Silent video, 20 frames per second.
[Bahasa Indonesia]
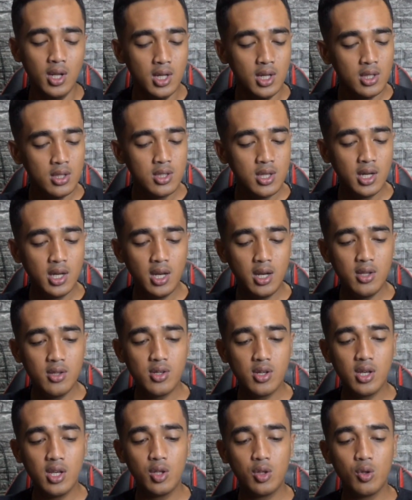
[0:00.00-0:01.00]
jadi di
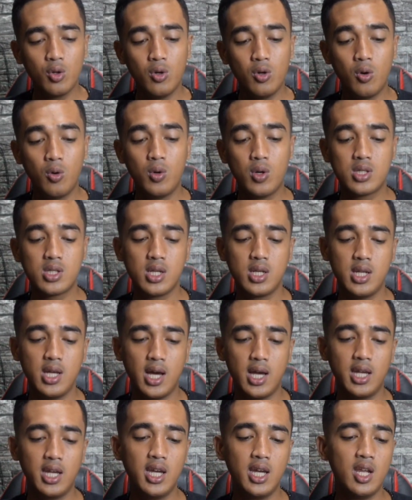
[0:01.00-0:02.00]
sini itu udah gue
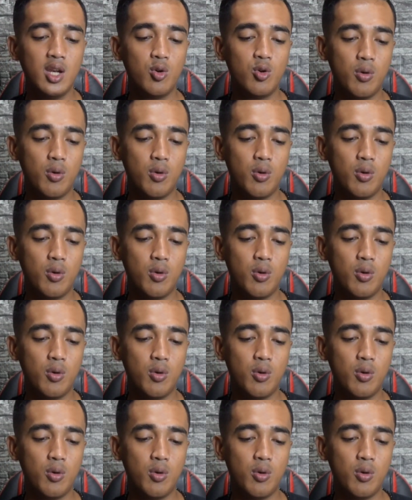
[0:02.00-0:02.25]
sediain gue